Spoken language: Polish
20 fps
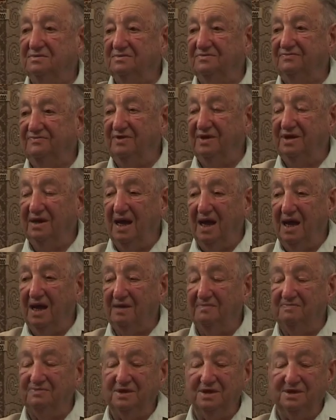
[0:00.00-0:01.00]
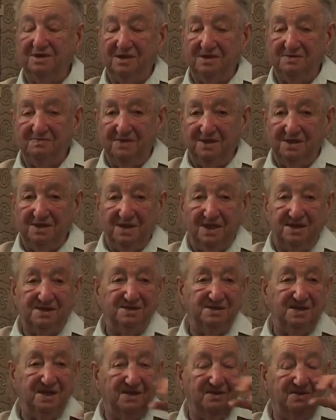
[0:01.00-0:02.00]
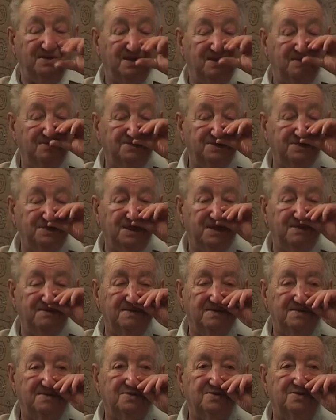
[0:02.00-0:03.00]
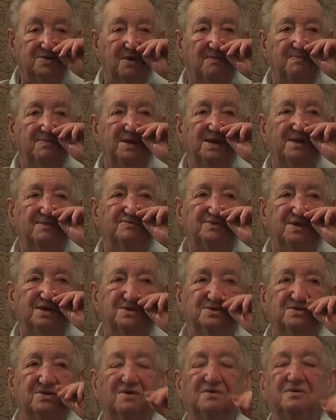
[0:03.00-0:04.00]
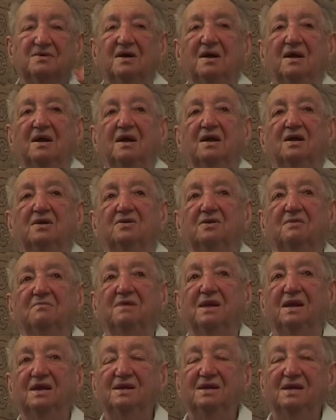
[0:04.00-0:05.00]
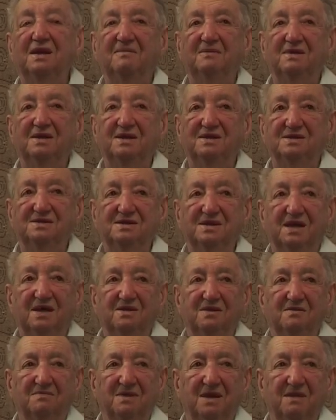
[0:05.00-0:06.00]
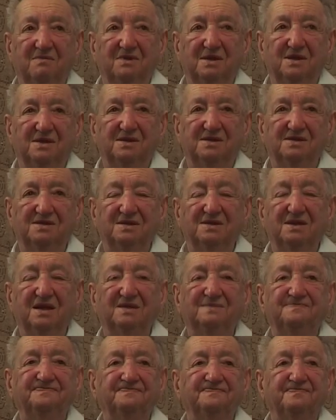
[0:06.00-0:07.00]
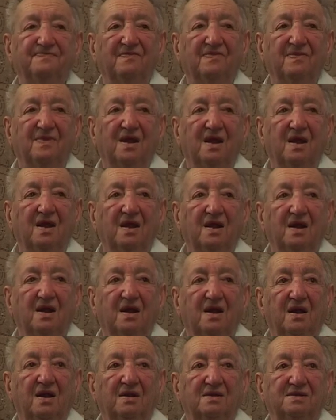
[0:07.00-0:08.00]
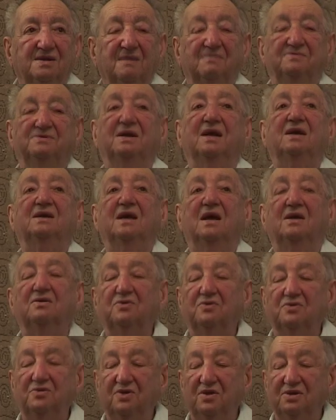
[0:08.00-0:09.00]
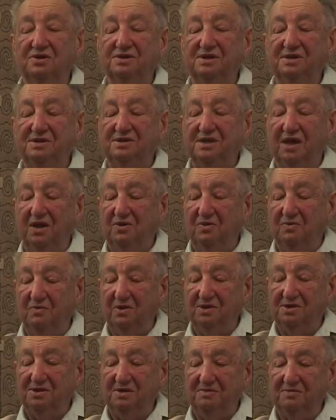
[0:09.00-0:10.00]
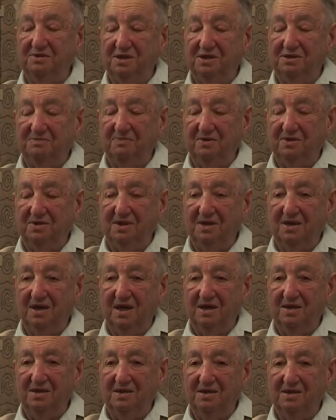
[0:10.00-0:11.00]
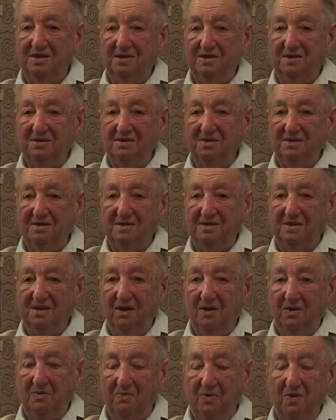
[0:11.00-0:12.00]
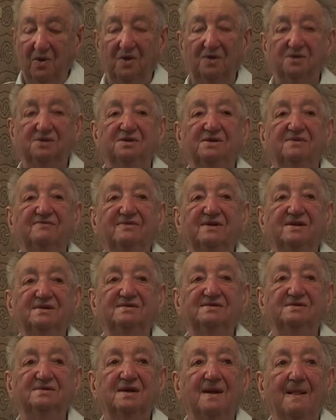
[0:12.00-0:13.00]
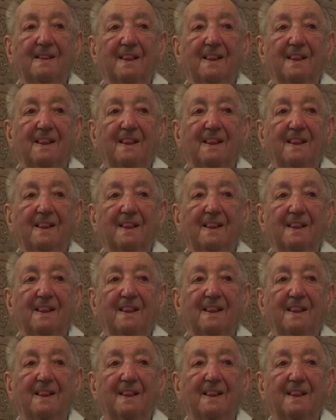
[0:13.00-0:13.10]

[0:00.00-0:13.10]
Bilar przecież był też jego nauczycielem. To byli wszystko, to była inna medycyna, to była medycyna. Na przykład jak Rutkowski z Jakubowskim się spotykali na obchodzie, więc